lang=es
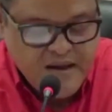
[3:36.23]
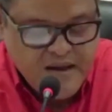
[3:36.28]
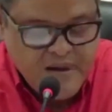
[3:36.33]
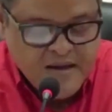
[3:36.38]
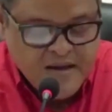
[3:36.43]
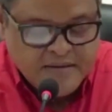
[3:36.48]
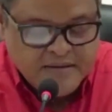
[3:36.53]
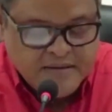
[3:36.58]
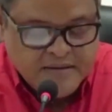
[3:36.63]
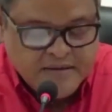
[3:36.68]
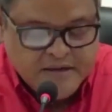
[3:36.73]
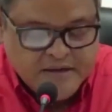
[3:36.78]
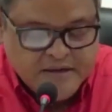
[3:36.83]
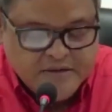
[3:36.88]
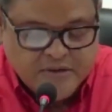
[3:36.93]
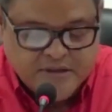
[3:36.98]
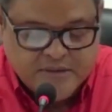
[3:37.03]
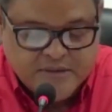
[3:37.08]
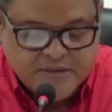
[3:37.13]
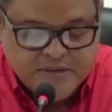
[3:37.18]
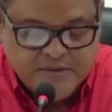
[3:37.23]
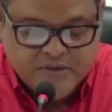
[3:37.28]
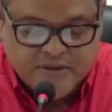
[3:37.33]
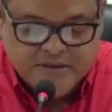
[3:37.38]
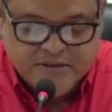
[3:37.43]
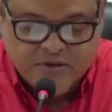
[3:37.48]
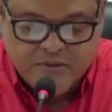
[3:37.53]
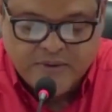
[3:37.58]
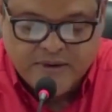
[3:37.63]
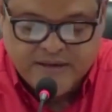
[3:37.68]
Dirección del Servicio de
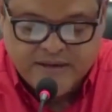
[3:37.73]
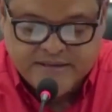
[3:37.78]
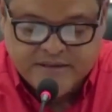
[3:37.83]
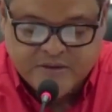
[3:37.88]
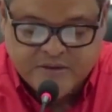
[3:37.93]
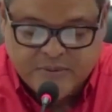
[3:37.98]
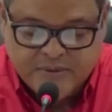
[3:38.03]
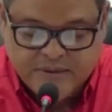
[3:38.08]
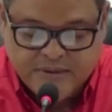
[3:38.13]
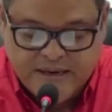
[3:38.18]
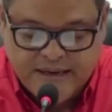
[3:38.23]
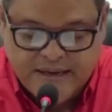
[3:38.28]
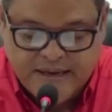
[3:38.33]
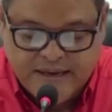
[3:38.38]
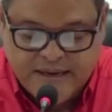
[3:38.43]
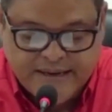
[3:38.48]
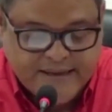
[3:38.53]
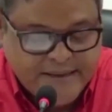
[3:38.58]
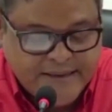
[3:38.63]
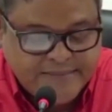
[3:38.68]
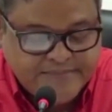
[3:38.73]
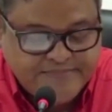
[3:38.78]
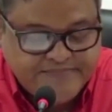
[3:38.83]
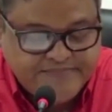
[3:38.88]
Atención de Emergencia Hospitalaria